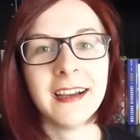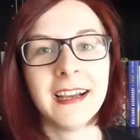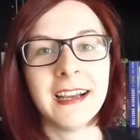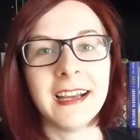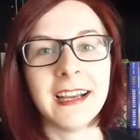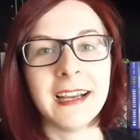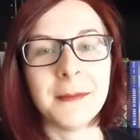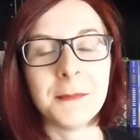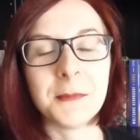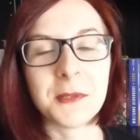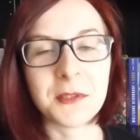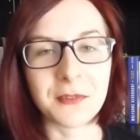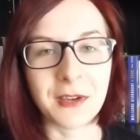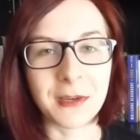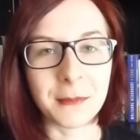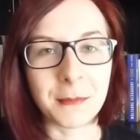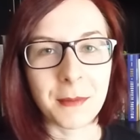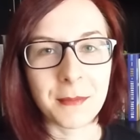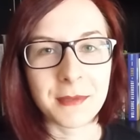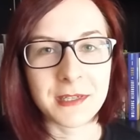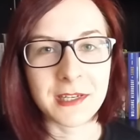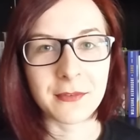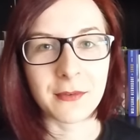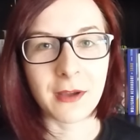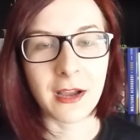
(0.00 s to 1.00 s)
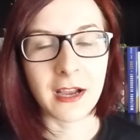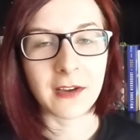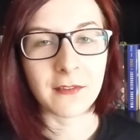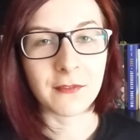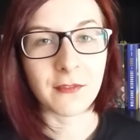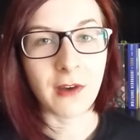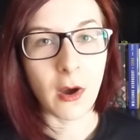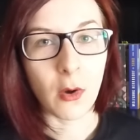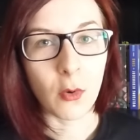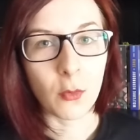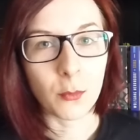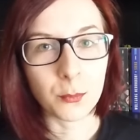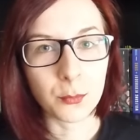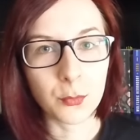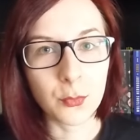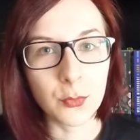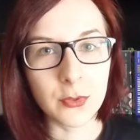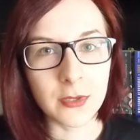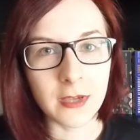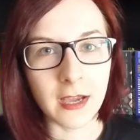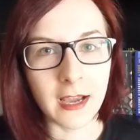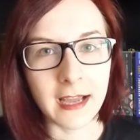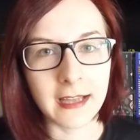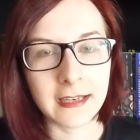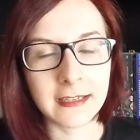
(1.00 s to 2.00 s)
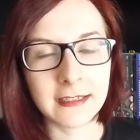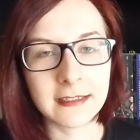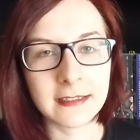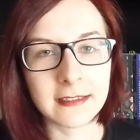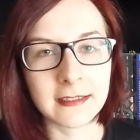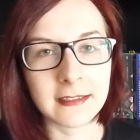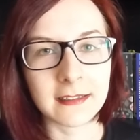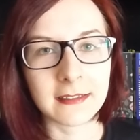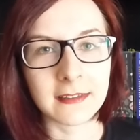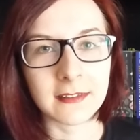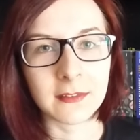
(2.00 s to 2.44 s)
Ähm, ich fange mal mit der Frage, warum Bücher an.